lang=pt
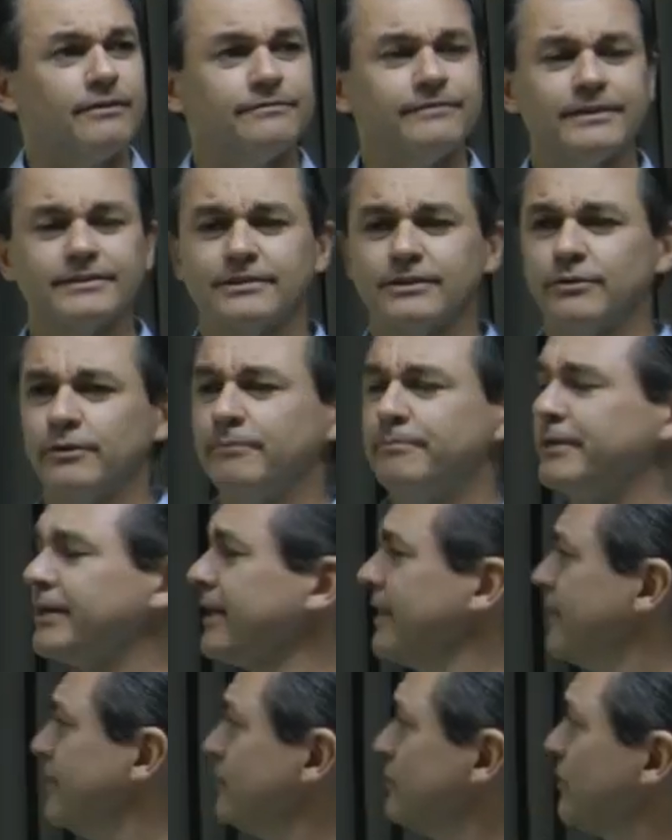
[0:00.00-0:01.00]
fazer uma
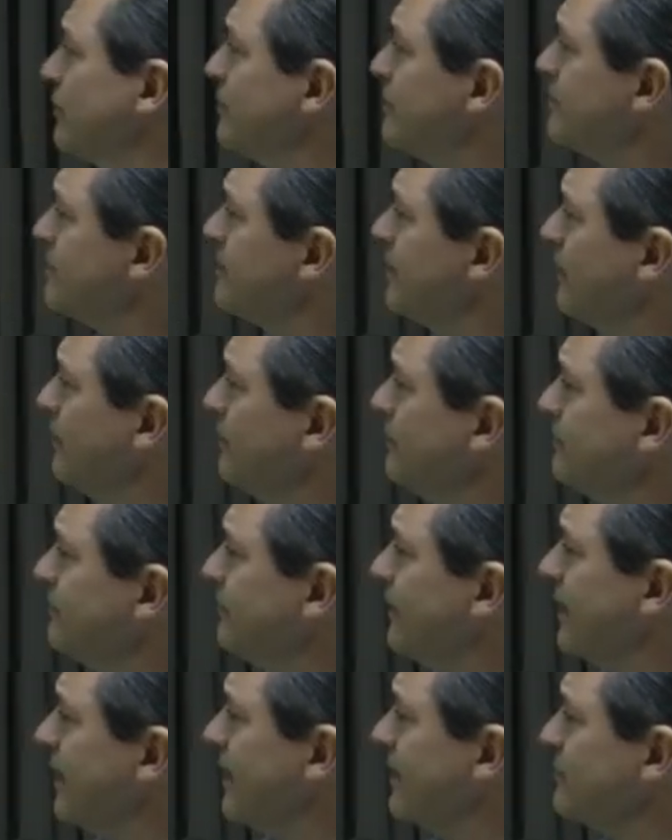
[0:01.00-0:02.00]
pequena introdução,
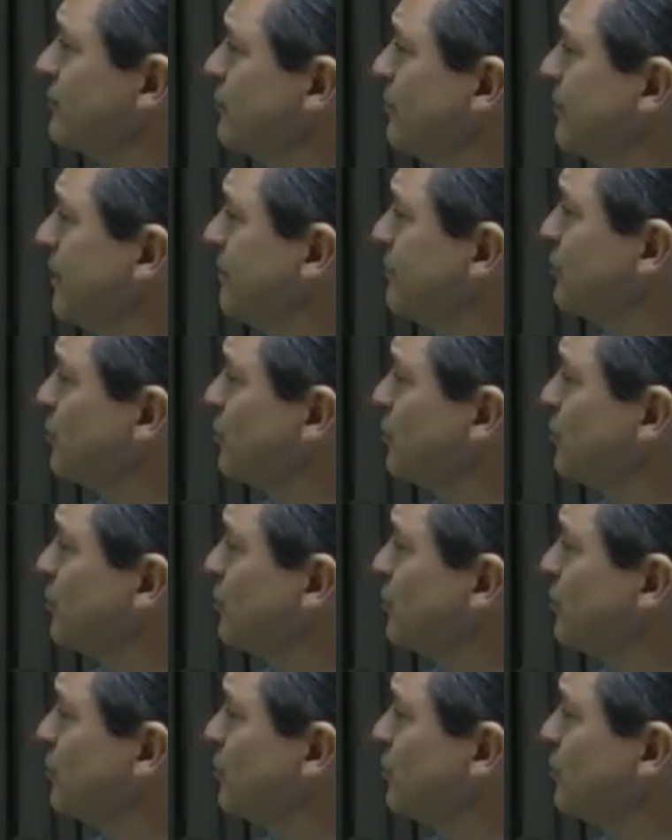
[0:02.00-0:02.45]
falar sobre